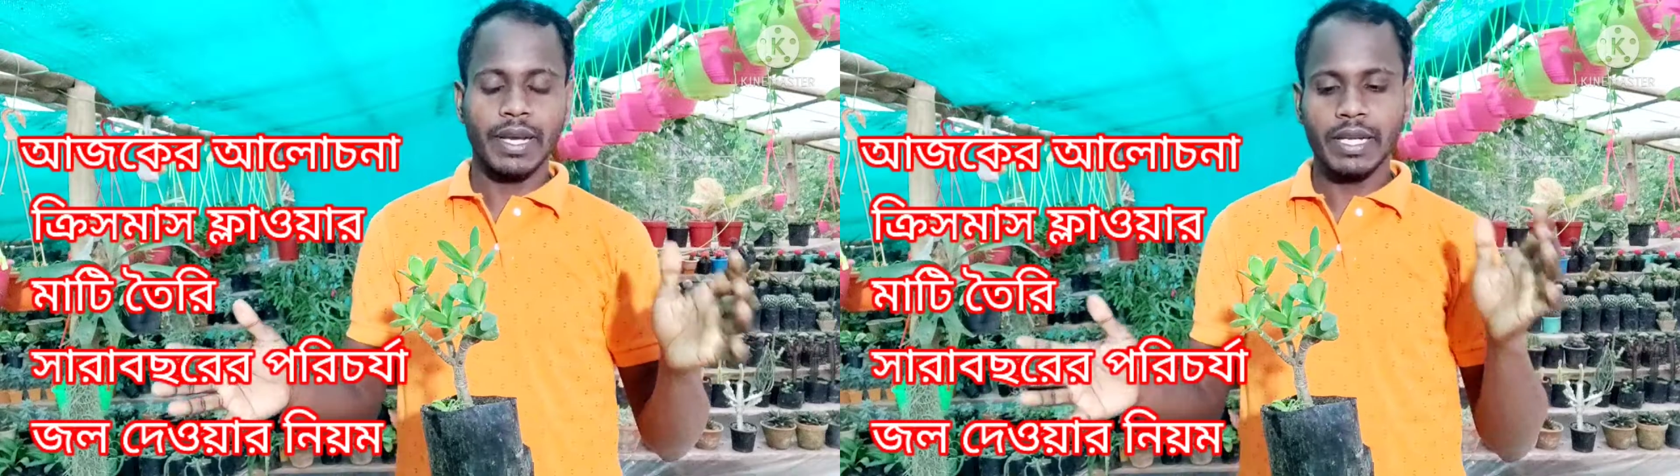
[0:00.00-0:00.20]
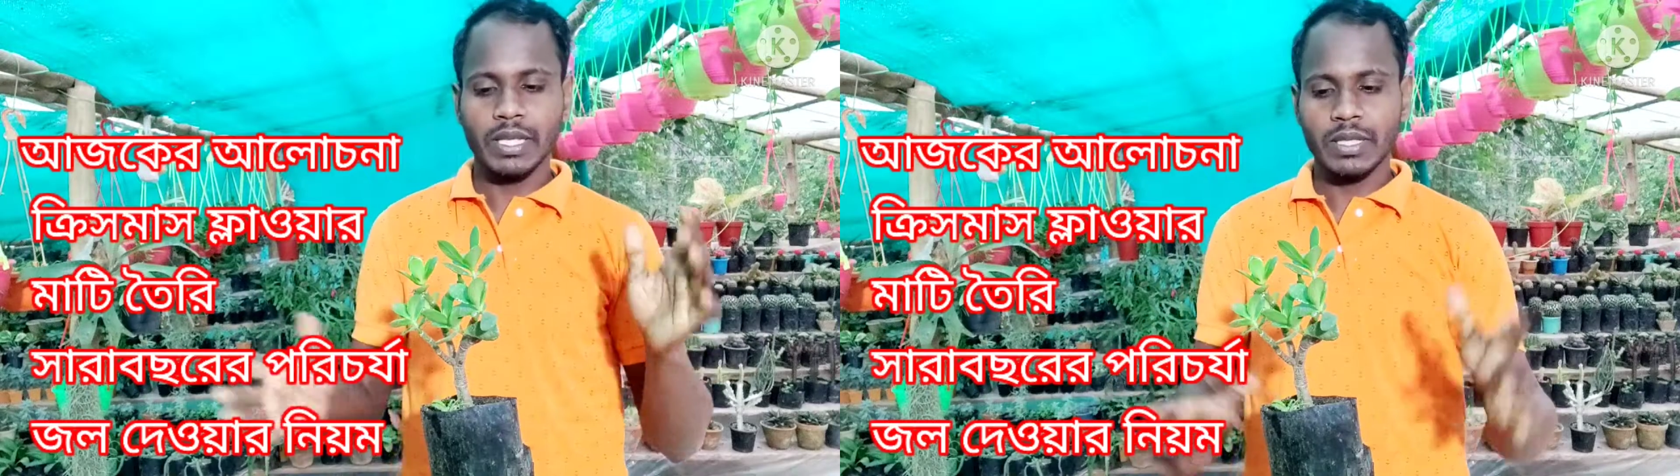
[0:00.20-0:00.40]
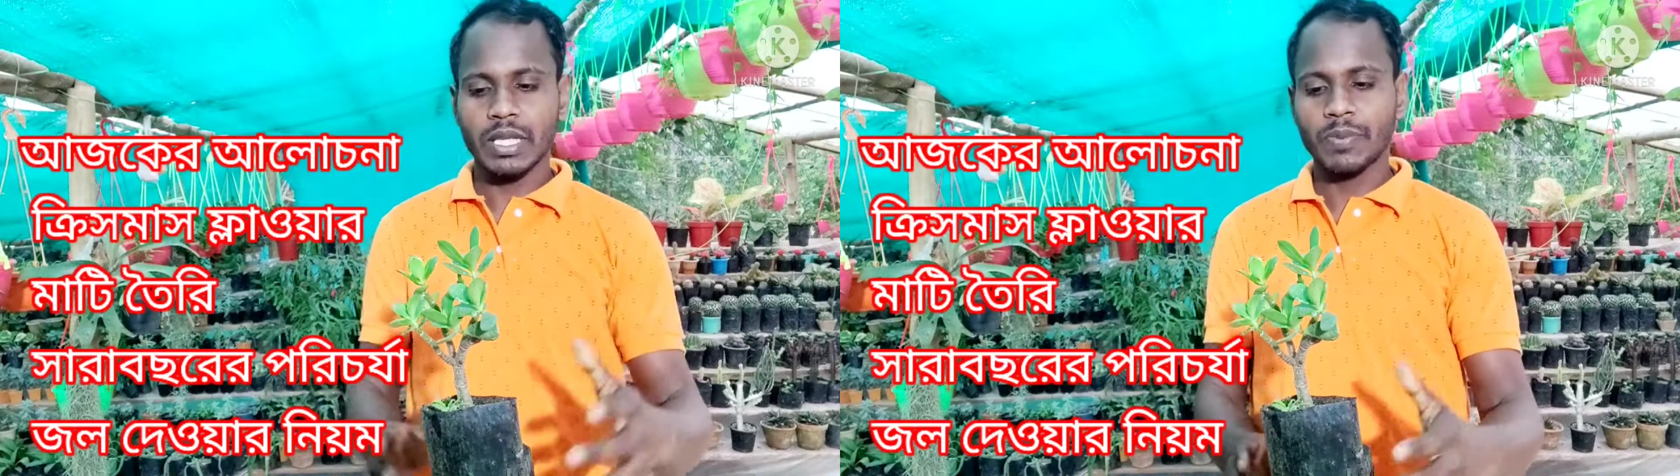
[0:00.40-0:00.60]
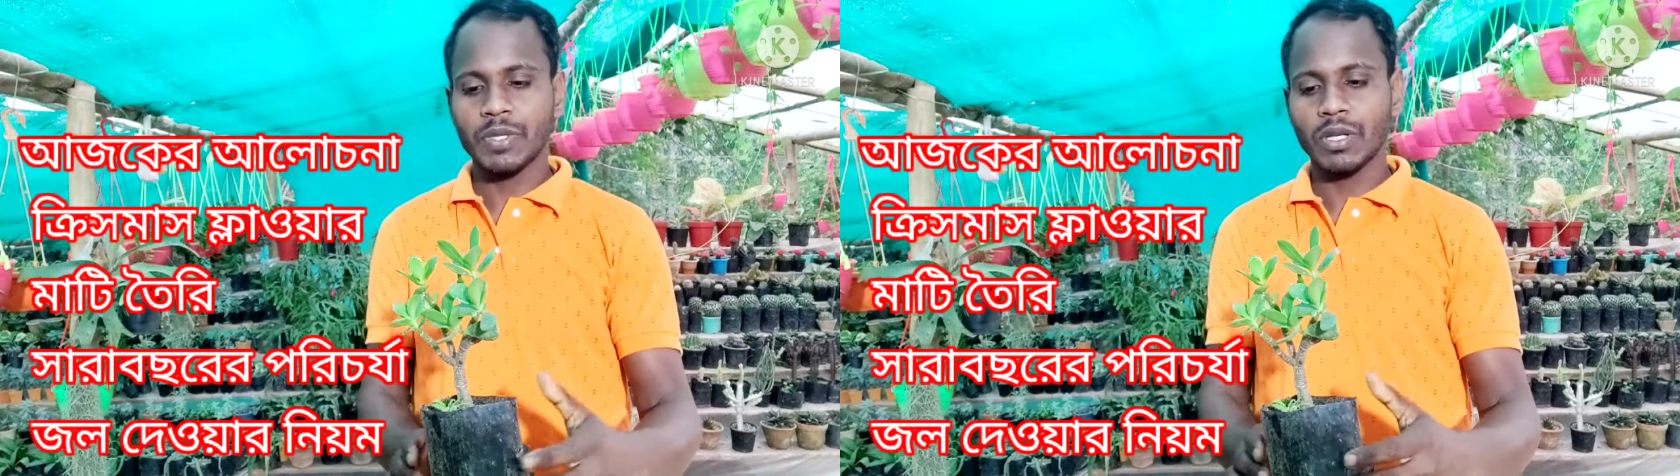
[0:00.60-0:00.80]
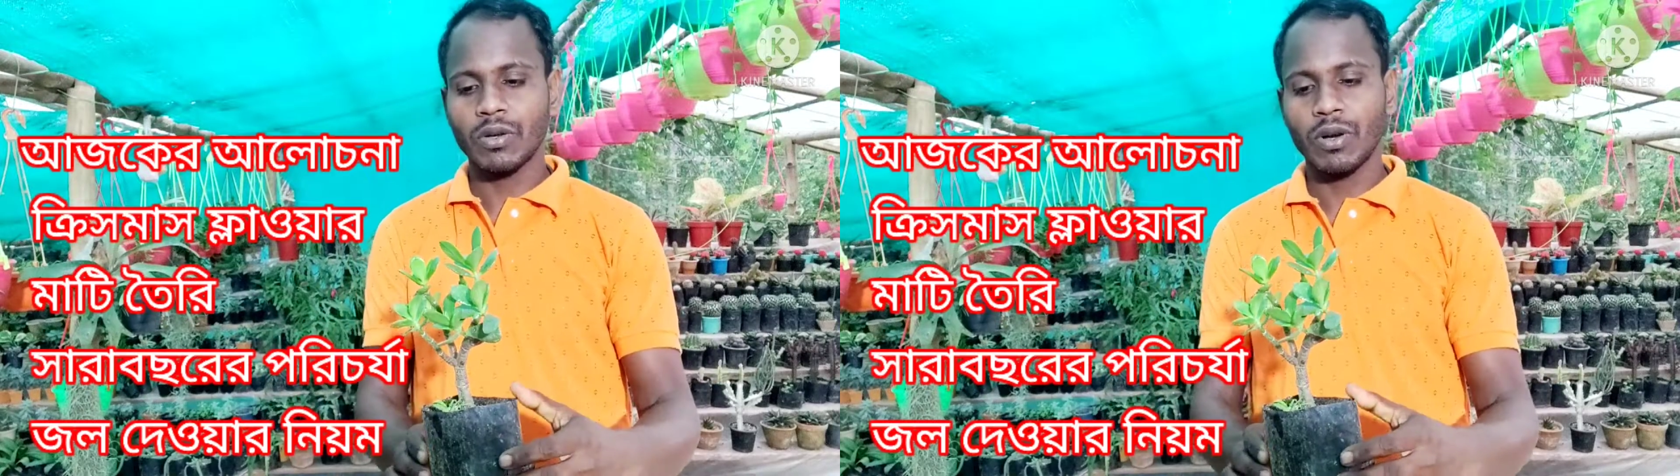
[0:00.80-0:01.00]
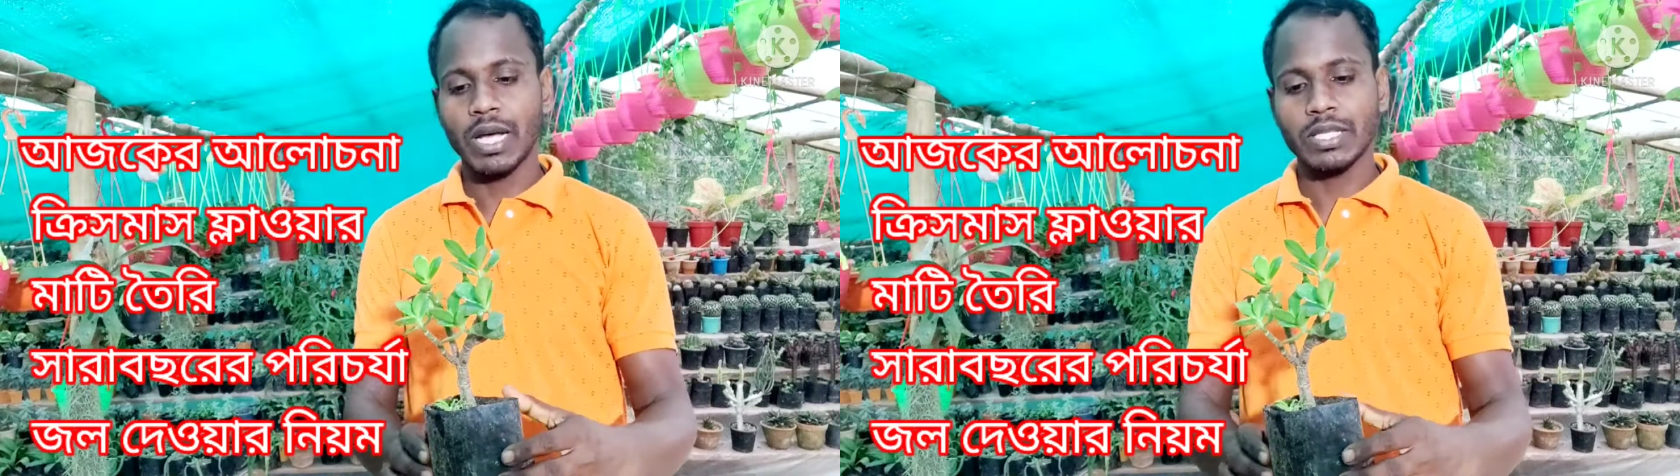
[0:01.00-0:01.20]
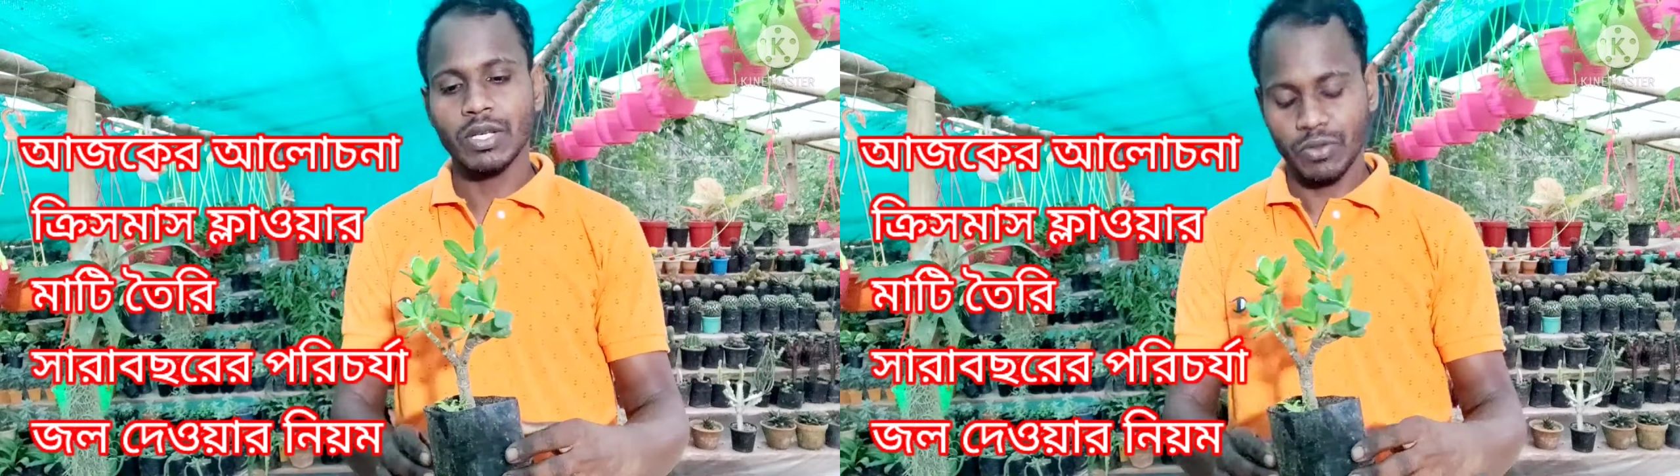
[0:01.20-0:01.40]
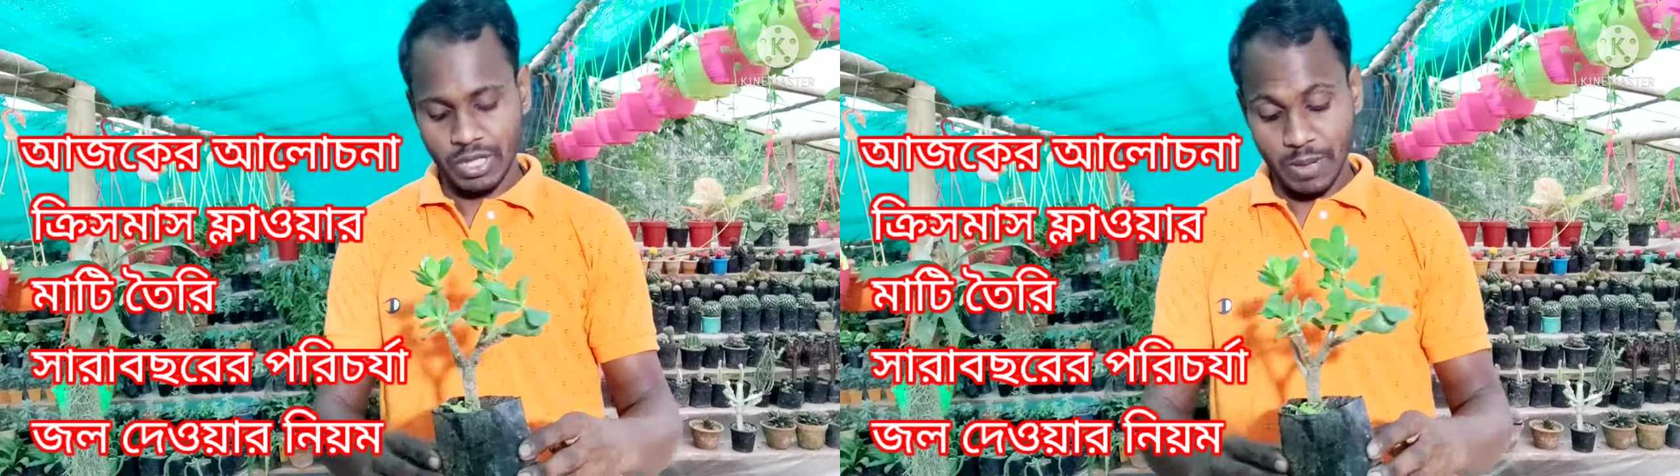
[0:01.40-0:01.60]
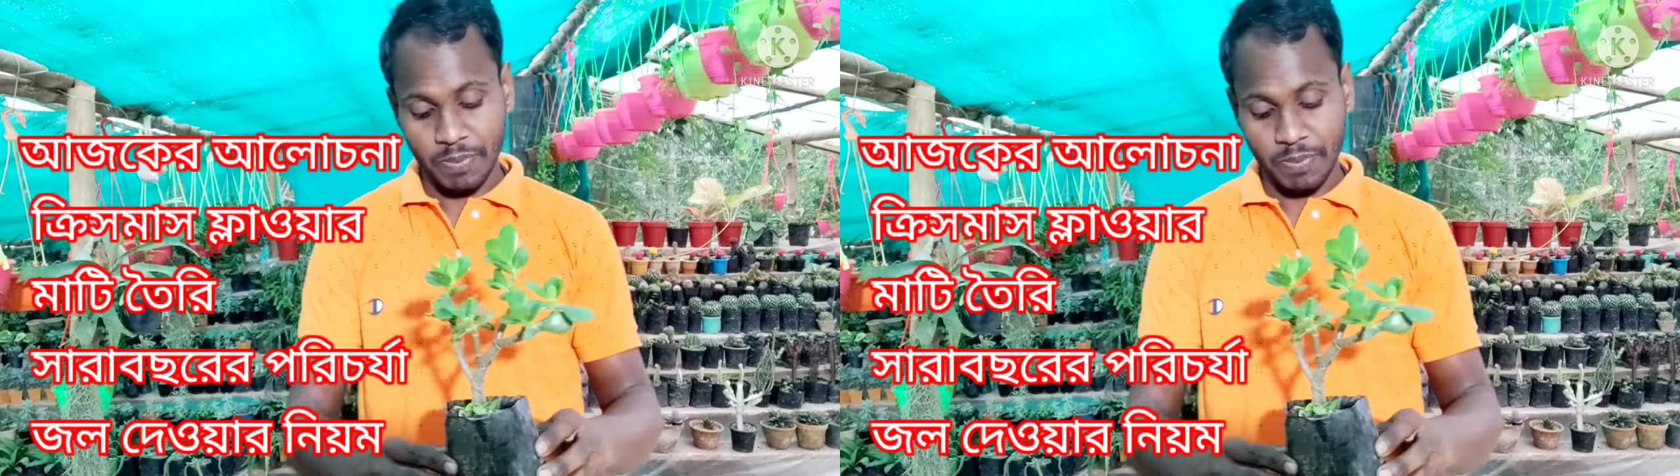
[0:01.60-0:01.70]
এই ডেসক্রিপশনগুলো আশা করি